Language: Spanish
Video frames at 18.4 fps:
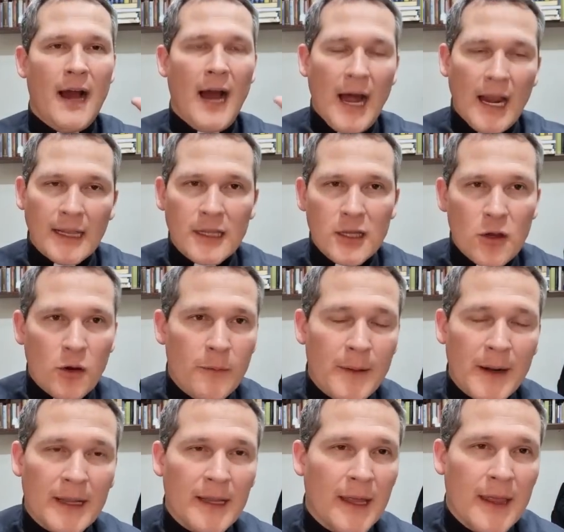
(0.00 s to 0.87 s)
al Dios
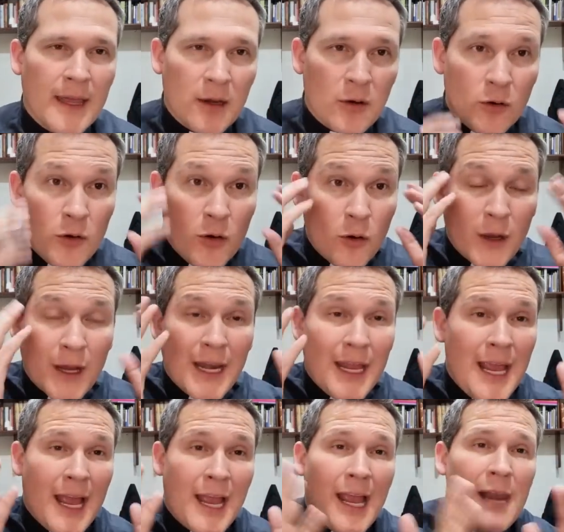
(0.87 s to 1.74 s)
verdadero, no
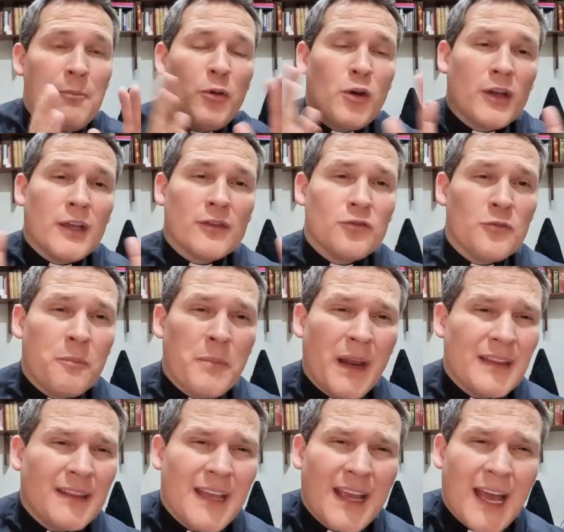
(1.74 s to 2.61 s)
creían en Él porque sus
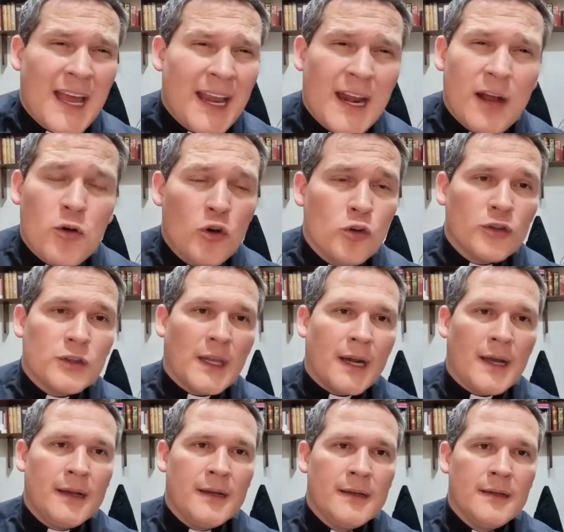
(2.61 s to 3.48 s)
prácticas eran
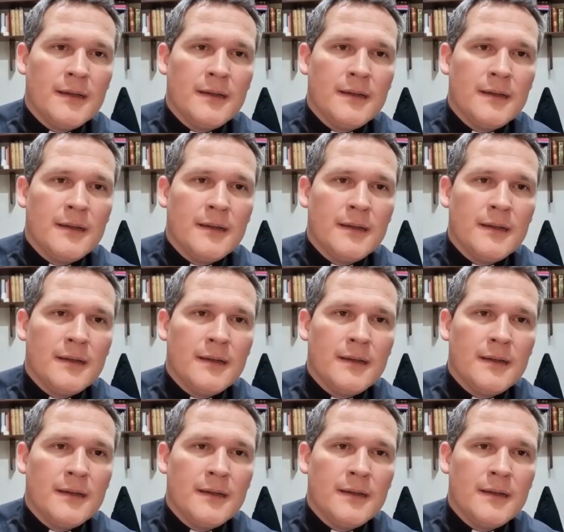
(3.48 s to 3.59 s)
otras,